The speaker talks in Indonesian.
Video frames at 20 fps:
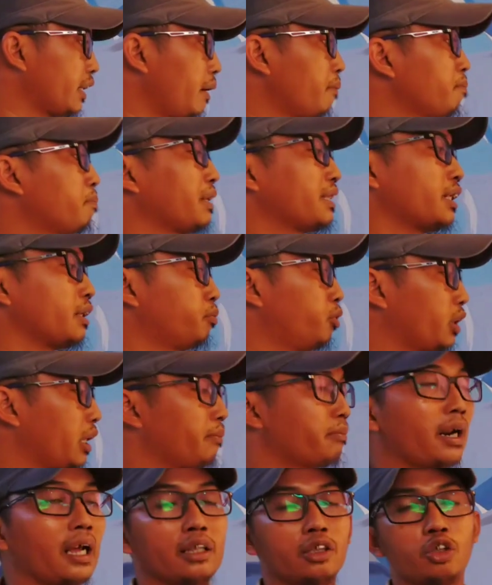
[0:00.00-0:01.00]
adalah
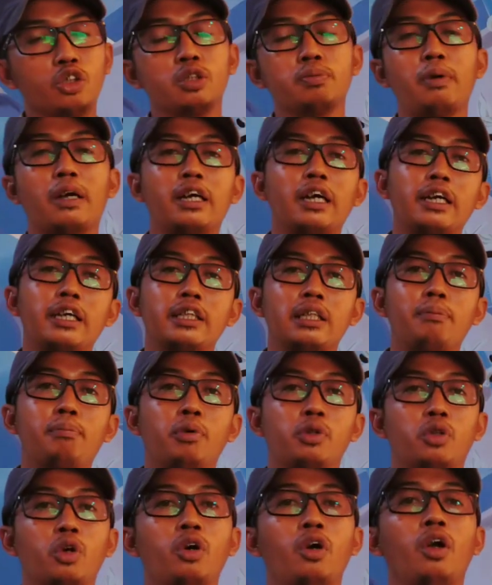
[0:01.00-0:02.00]
4.600, maka kita
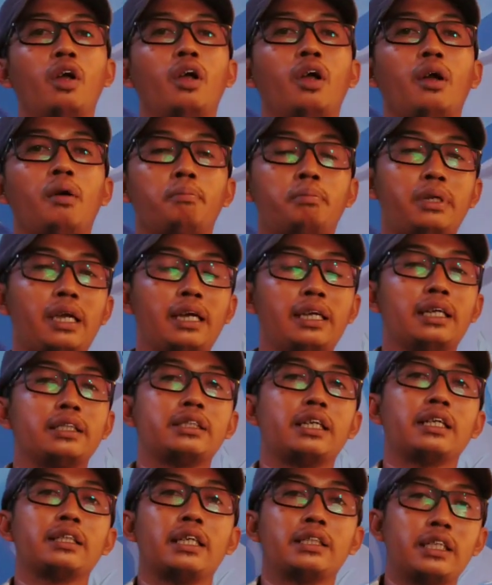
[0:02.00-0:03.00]
butuh biaya
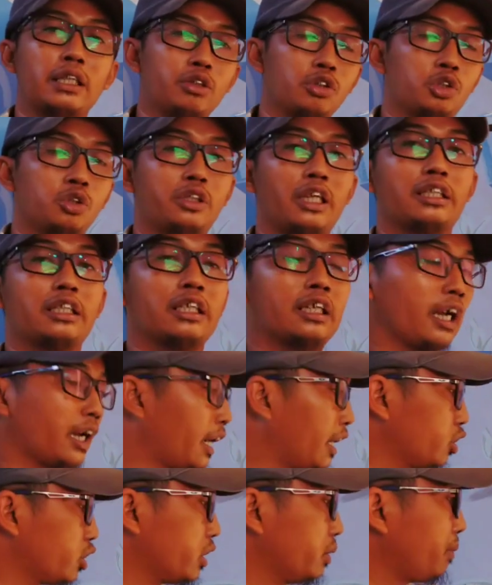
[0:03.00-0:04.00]
sekitar
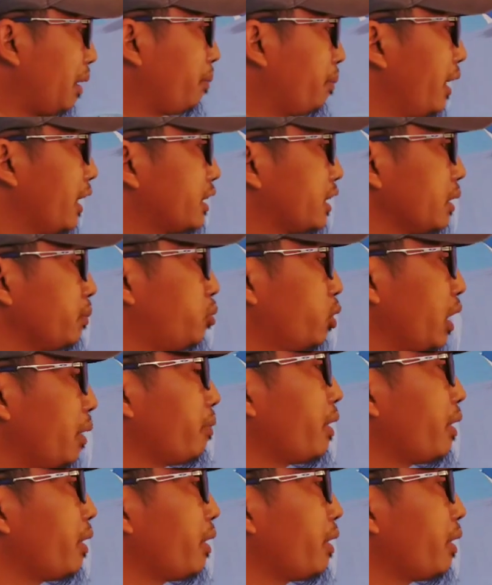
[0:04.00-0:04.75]
1.315.600.